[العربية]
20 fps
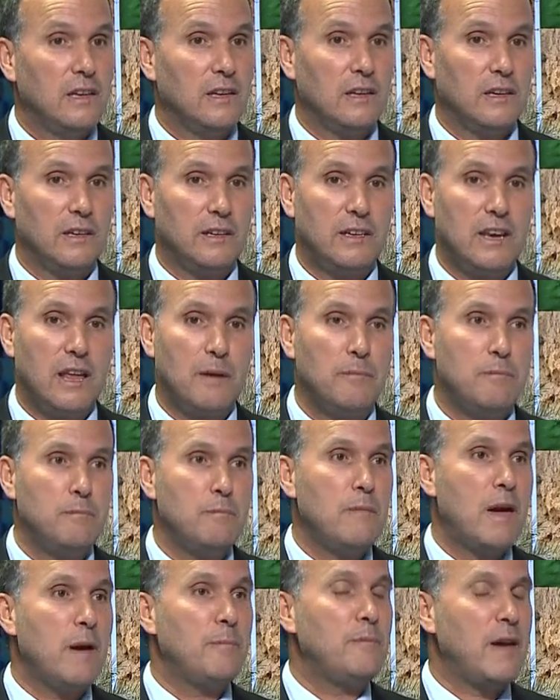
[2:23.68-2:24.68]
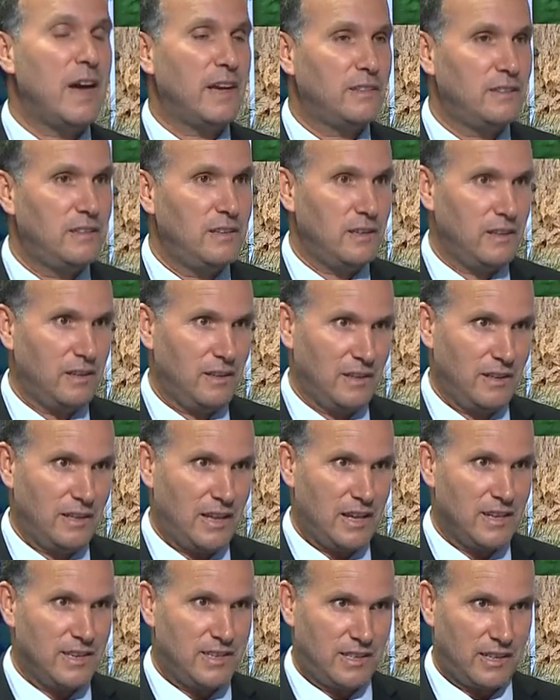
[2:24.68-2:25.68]
آه، إلى ما بعد
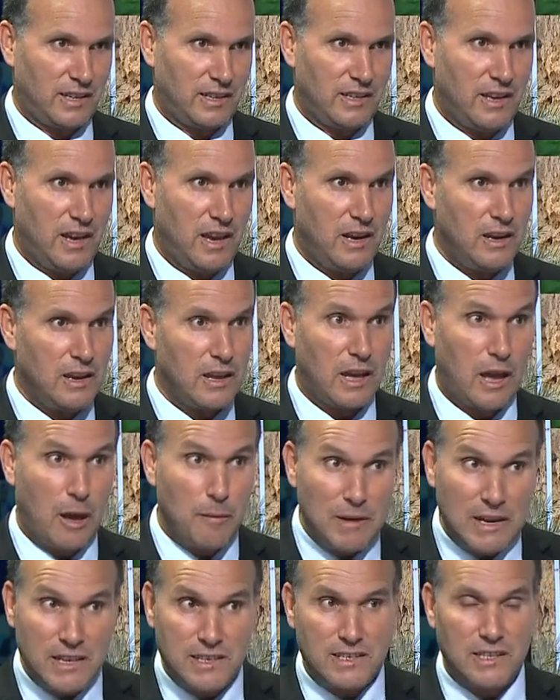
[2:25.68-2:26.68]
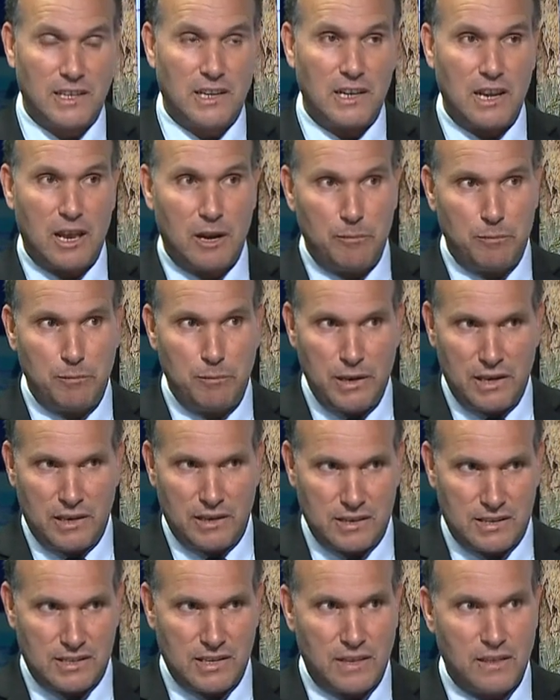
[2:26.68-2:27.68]
الاستقلال قبل الاستقلال
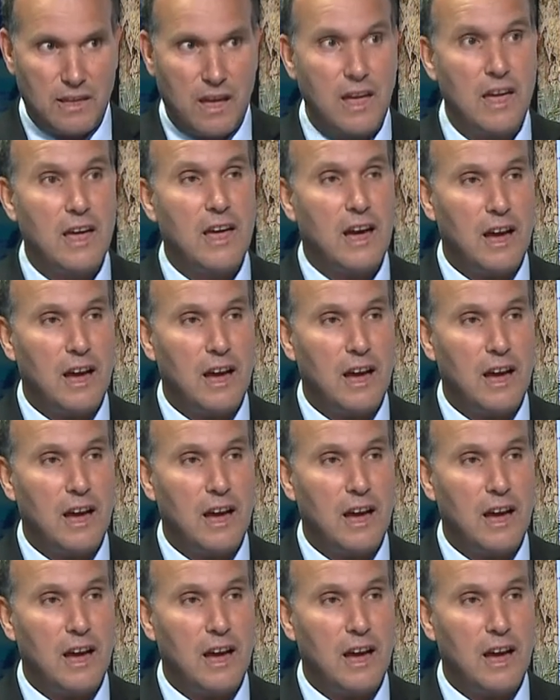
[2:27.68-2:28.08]
بسنة